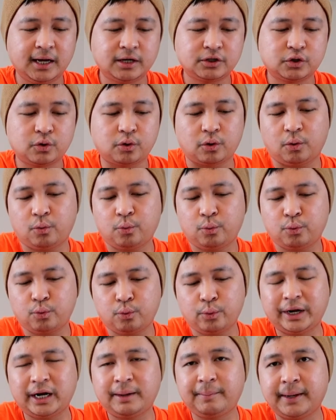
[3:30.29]
So,
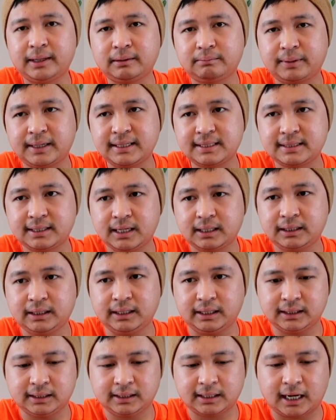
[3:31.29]
when I meant by
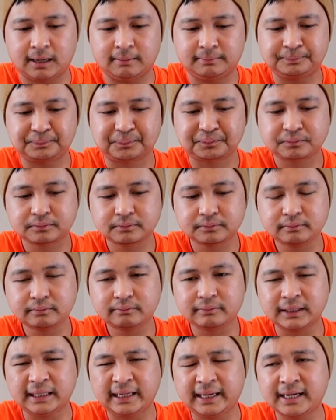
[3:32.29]
steady income
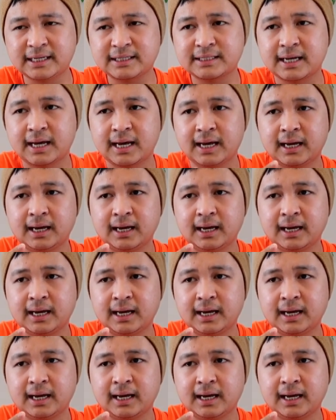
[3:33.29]
is